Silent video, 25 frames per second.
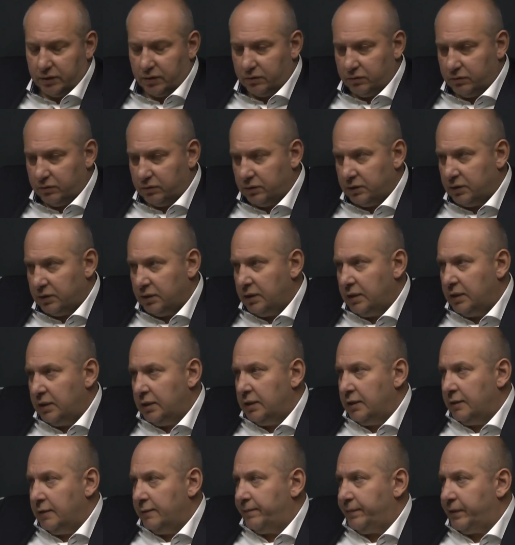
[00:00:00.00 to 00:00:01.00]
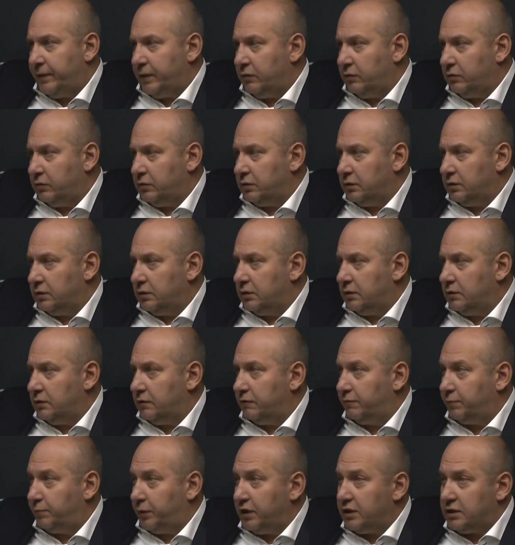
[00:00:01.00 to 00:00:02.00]
он он, э,
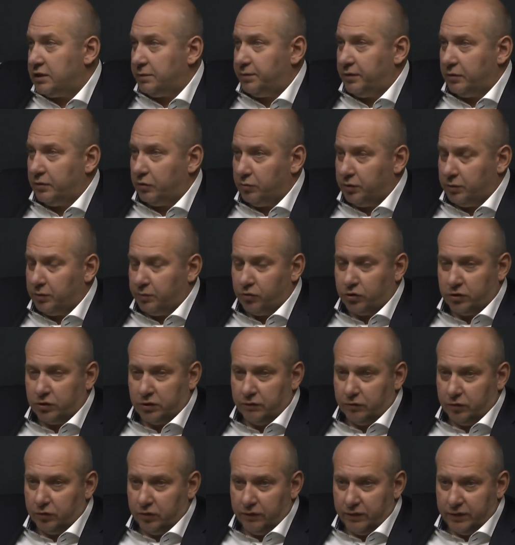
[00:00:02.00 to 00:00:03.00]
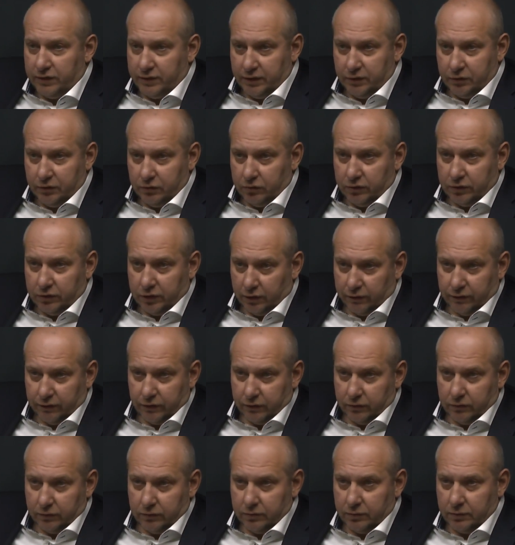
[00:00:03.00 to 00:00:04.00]
в принципе, робот может его довести до
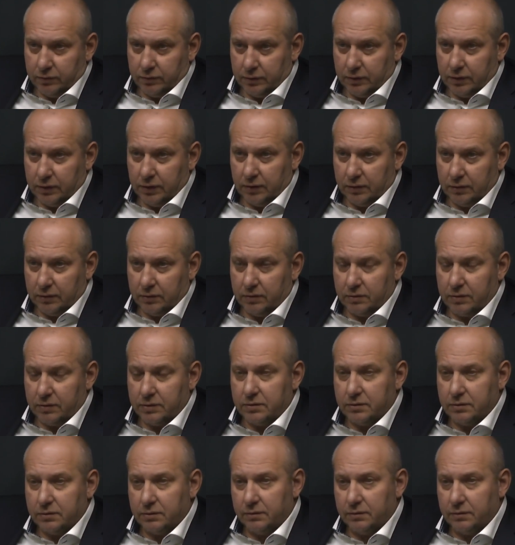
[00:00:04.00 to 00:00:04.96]
интервью. То есть получит да. полный сервис